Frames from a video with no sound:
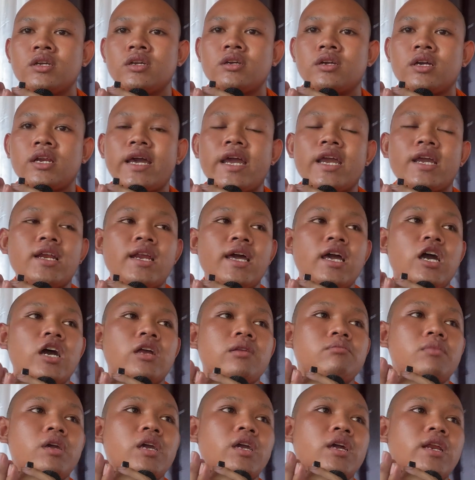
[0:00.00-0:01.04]
cái này clap
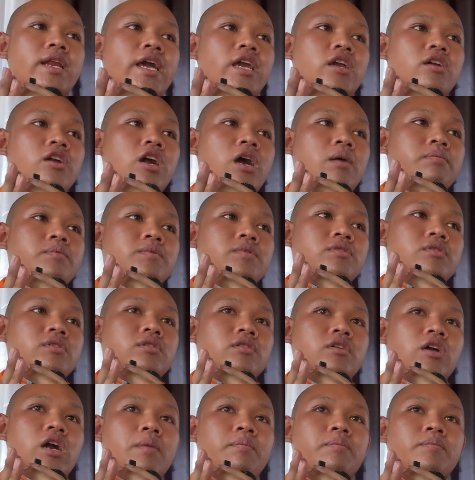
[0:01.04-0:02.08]
miệng cái này
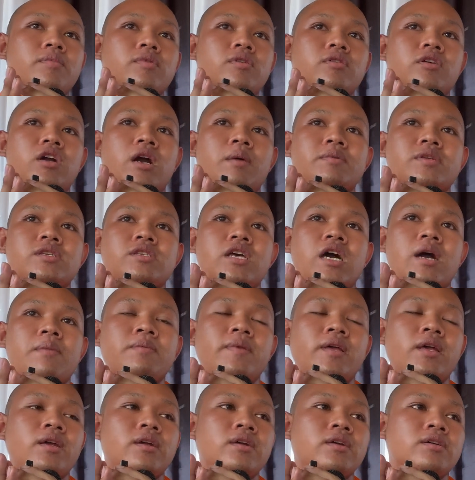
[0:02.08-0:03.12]
cặp sập
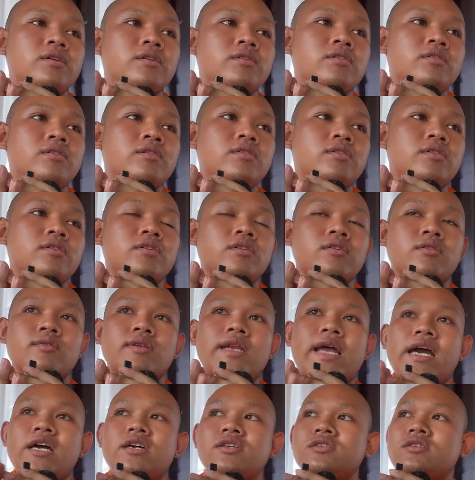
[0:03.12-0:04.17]
đấy
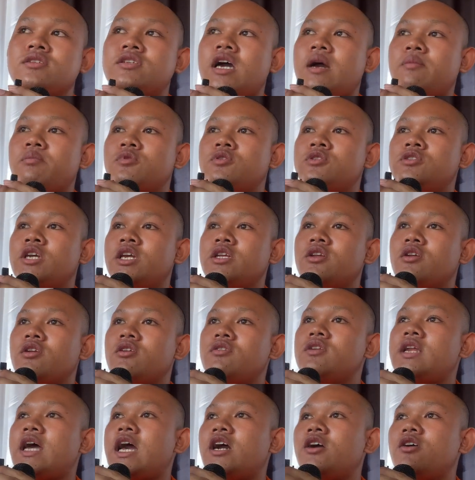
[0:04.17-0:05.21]
đạo sập chỉ
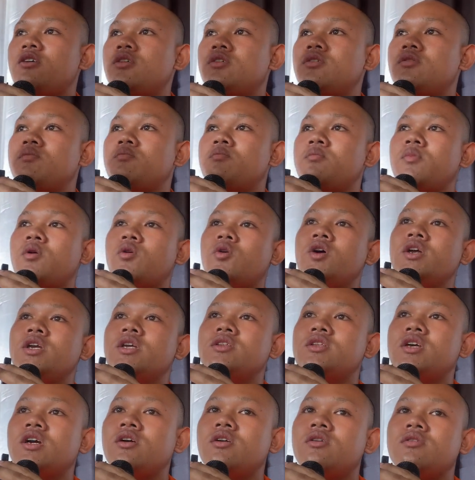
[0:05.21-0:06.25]
đau môi
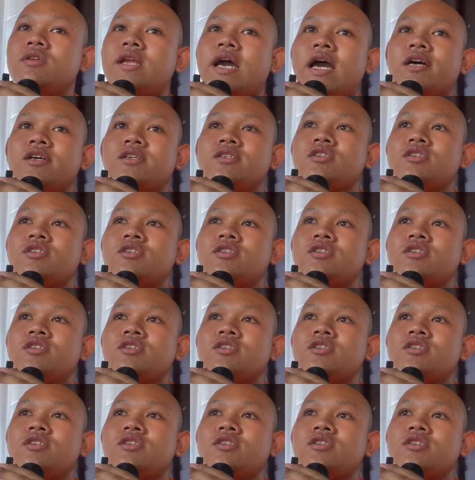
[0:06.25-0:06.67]
tới đạo